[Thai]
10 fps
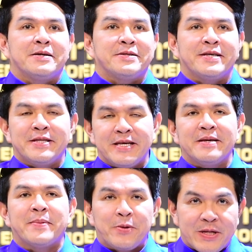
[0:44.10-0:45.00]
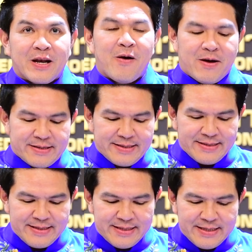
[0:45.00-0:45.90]
ที่ดีมาโดยตลอด
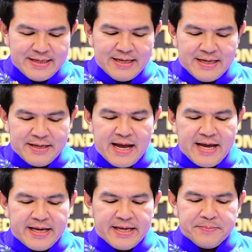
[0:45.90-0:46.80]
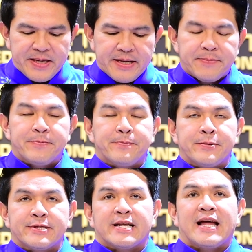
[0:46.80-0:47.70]
ในปี
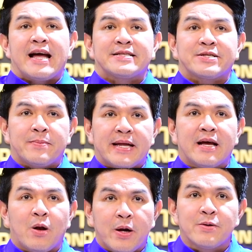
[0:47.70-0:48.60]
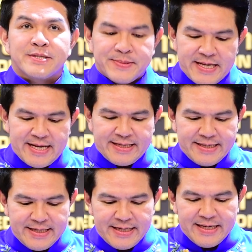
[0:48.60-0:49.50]
พุทธศักราช
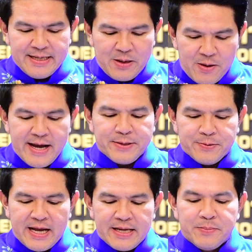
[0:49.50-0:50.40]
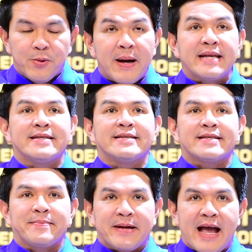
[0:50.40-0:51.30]
2567 ขอให้ทุกท่านมุ่งมั่น
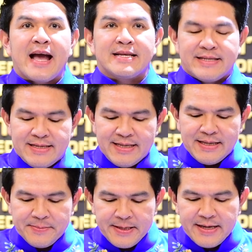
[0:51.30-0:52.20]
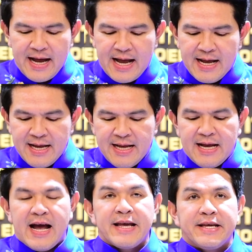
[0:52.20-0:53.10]
ทำงาน เพื่อ
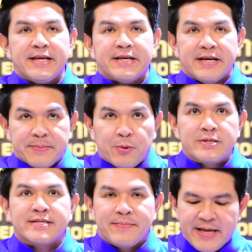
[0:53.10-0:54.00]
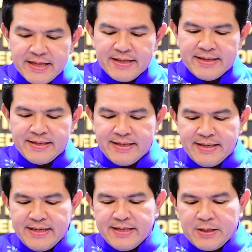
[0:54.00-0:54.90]
ให้เกิดผลสำลิด
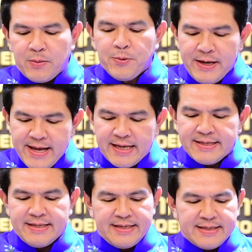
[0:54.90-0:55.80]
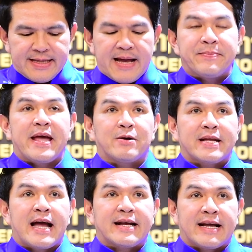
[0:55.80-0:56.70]
ต่อผู้เรียนตามแนว
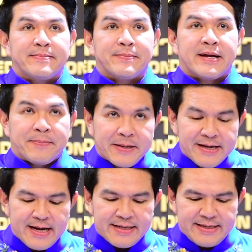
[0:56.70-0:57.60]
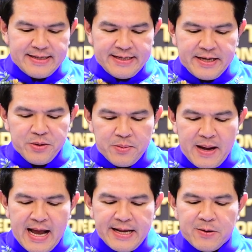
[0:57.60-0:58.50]
ทางการขับเคลื่อนนโย
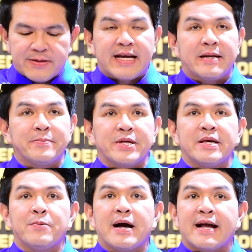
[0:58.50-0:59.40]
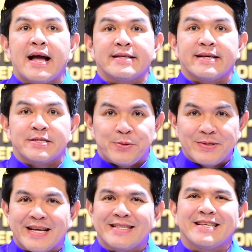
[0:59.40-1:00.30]
บายของท่านรัฐมนตรีว่าการกระทรว
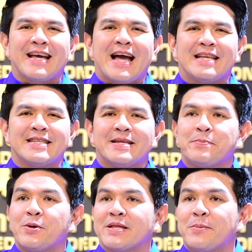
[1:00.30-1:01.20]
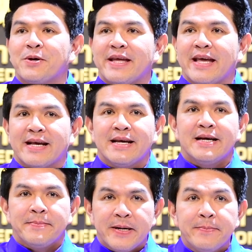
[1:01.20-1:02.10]
ธารณสุขท่านพลตำรวจเอก
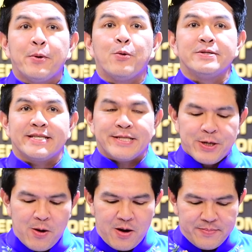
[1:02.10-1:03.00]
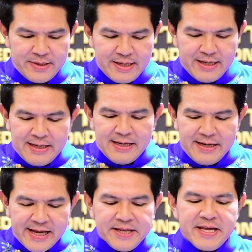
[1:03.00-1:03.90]
เพิ่มพูนชิดชอบ
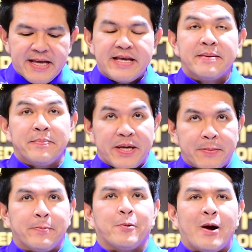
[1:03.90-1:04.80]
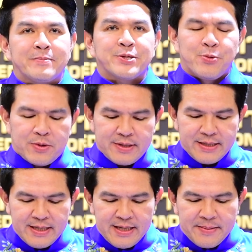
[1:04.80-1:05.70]
เรียนดีมีความสุข
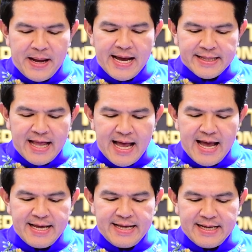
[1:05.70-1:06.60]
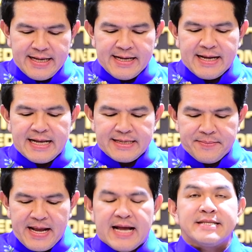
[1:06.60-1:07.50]
ภายใต้การ
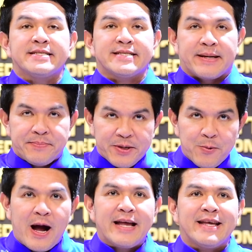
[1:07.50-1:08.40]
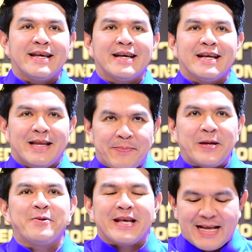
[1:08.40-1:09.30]
ทำงานจับมือไว้และไป
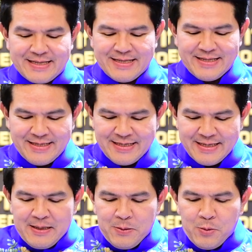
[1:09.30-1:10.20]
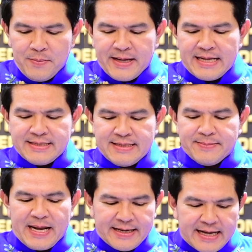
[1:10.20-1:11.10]
ด้วยกัน ร่วมกัน
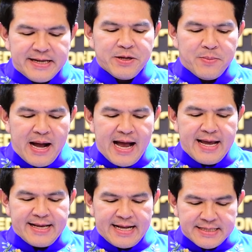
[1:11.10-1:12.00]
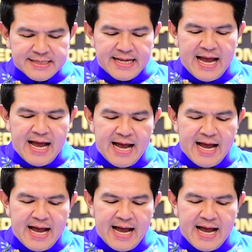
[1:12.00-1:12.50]
ผลักดันนโยบายการศึกษา